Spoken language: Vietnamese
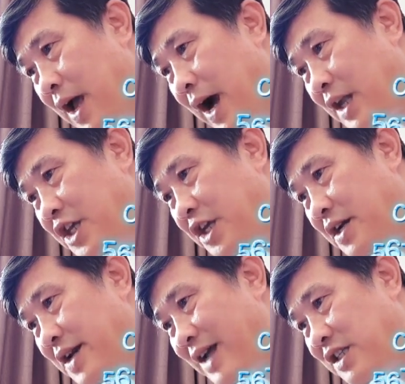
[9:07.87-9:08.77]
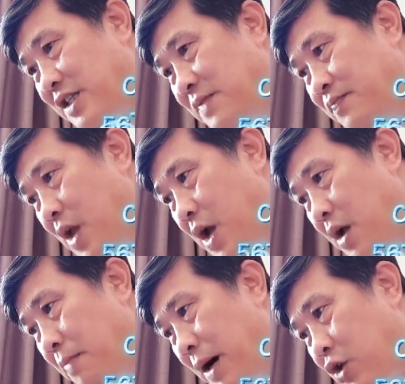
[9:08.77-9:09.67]
hạt nhiên đại sư,
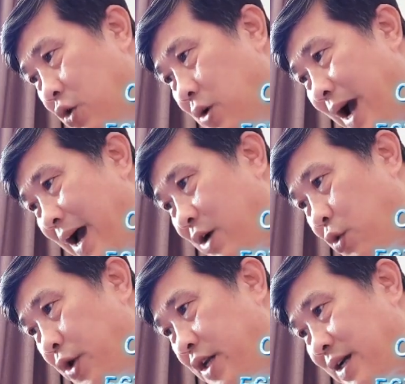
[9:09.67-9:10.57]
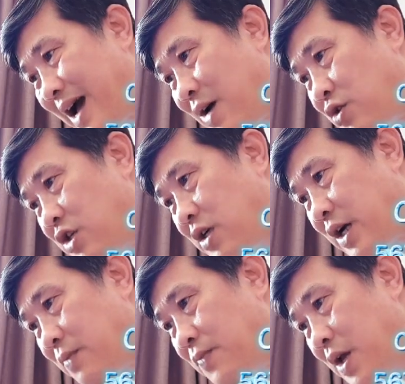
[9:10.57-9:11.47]
mặc dù ngài quyền cao chức
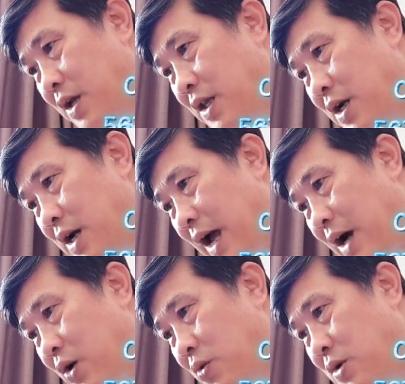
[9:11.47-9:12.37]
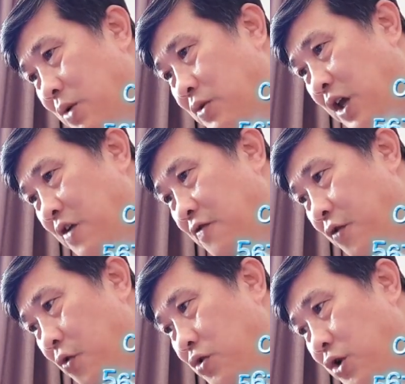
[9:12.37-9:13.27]
trọng nhưng là cũng không thể
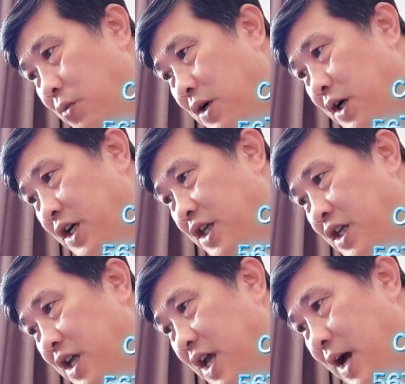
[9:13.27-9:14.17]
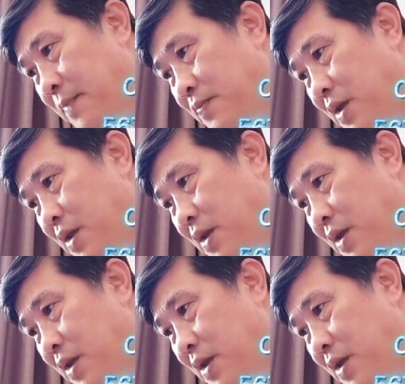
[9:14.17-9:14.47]
vũ nhục người như thế à.